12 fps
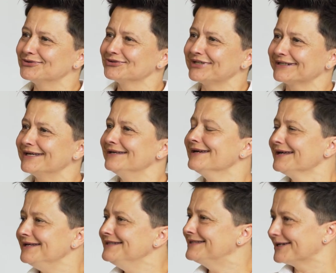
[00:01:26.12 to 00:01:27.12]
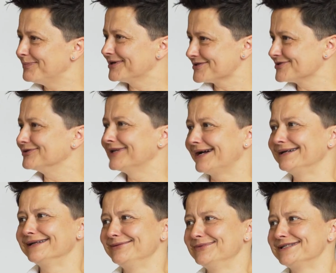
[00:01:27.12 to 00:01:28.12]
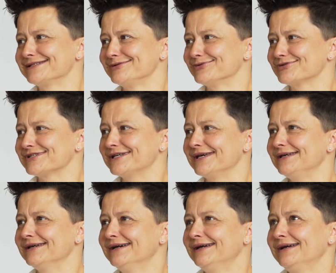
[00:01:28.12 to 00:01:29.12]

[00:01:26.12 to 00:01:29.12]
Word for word: do takiej interpersonalnej, międzyludzkiej